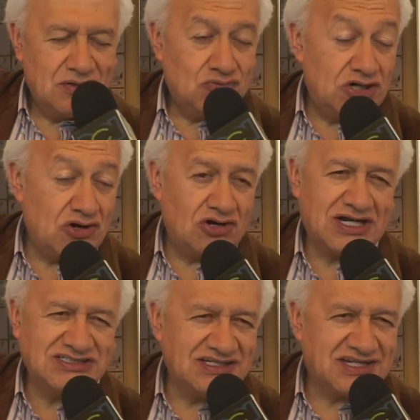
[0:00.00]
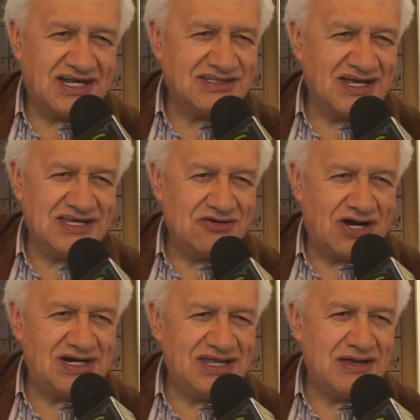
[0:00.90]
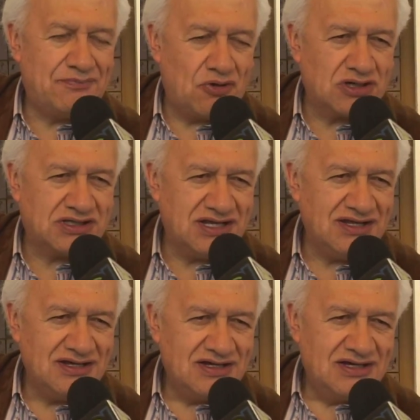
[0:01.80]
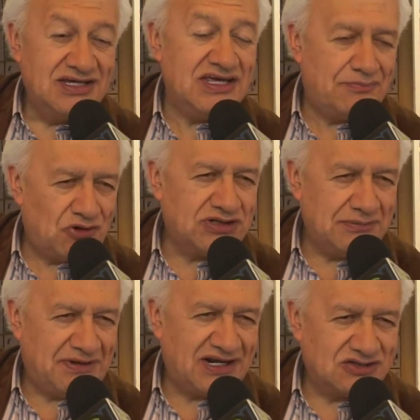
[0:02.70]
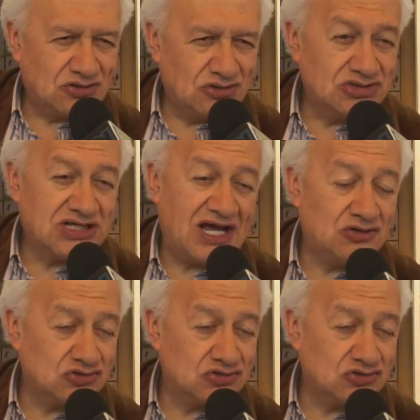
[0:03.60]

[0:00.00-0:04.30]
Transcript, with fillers: Bueno, ahora se trata de llevarle deporte y deporte para todos a los